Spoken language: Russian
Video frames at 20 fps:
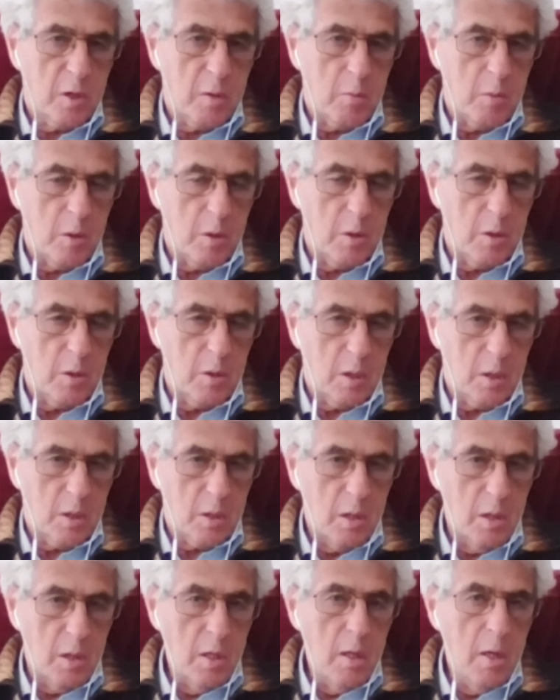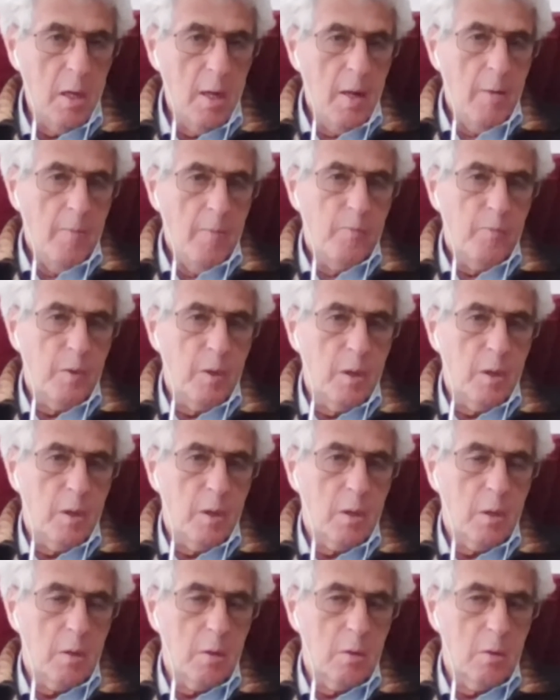там, и так далее.
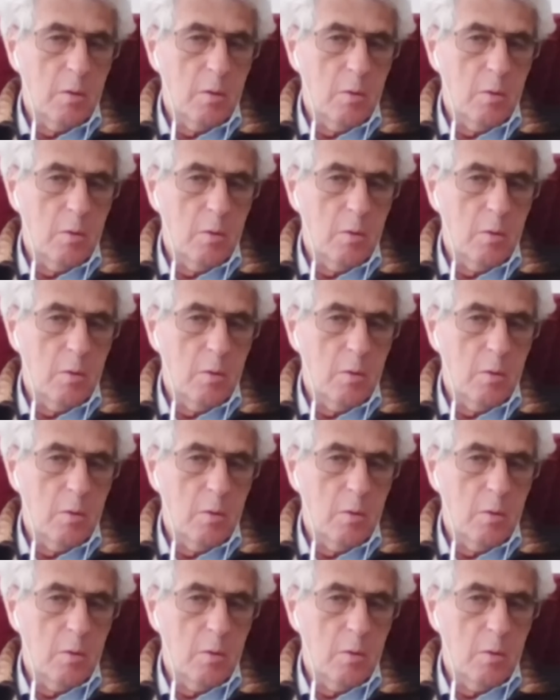Э,